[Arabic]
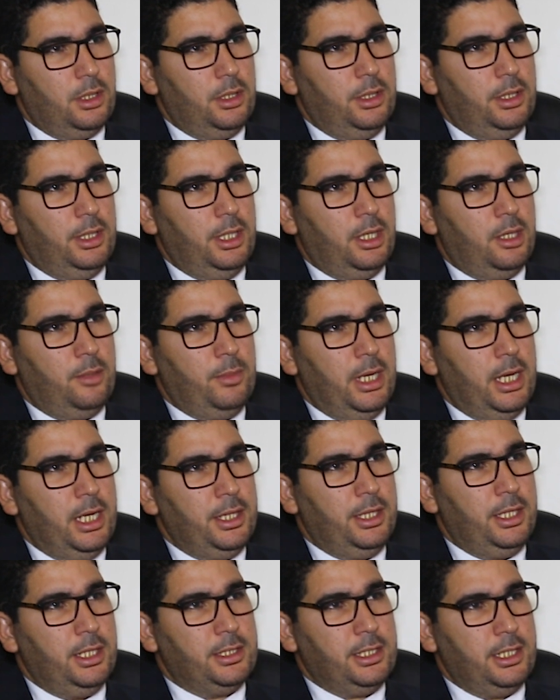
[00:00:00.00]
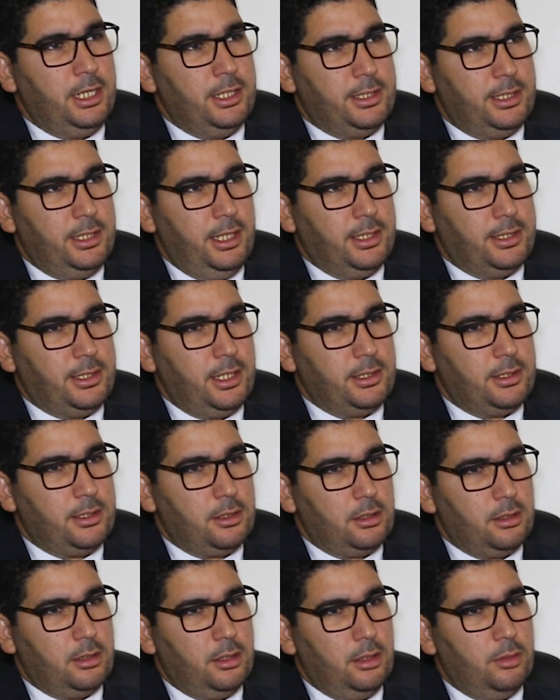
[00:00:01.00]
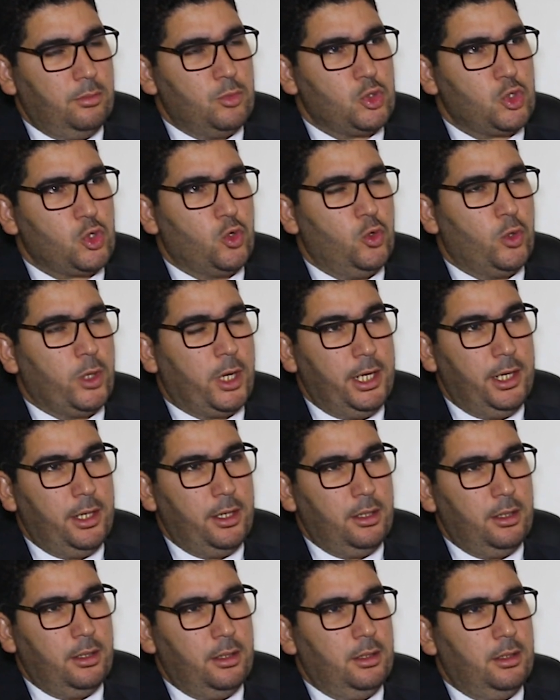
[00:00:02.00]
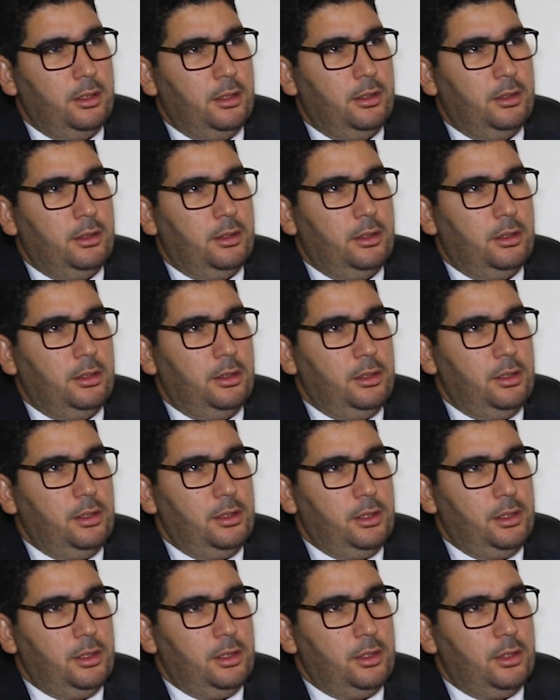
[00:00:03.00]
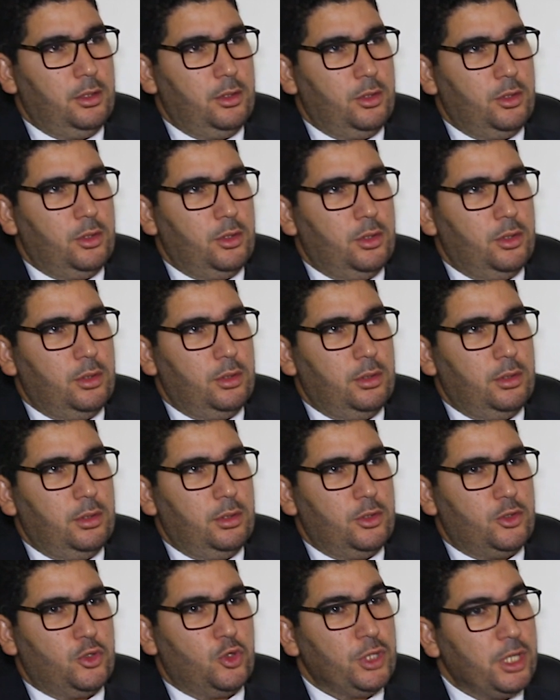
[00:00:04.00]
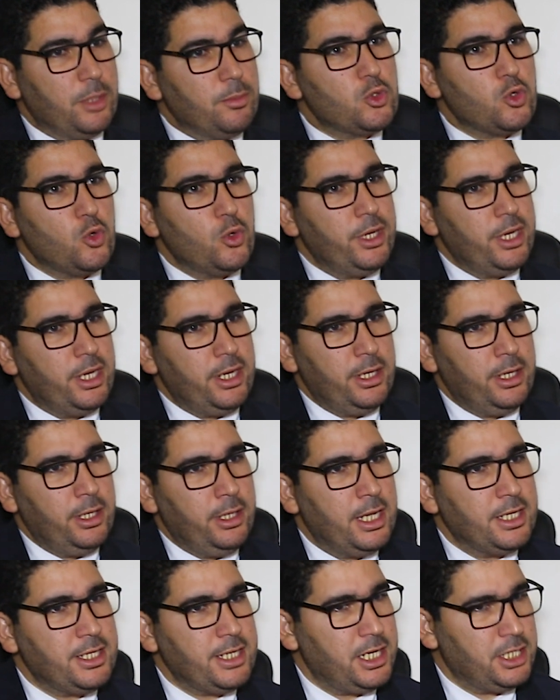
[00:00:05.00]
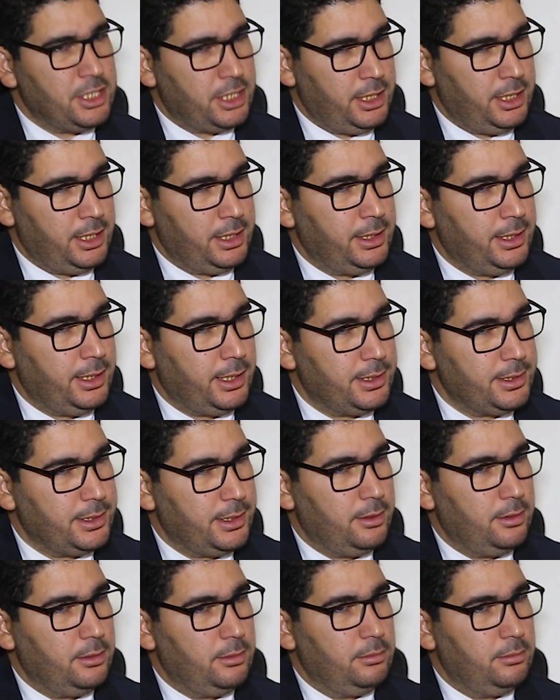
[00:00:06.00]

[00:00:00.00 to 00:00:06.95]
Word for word: ديال المعهد ديال تحليل السياسات مشكورا آه، صدمت من النتائج هذه الدراسه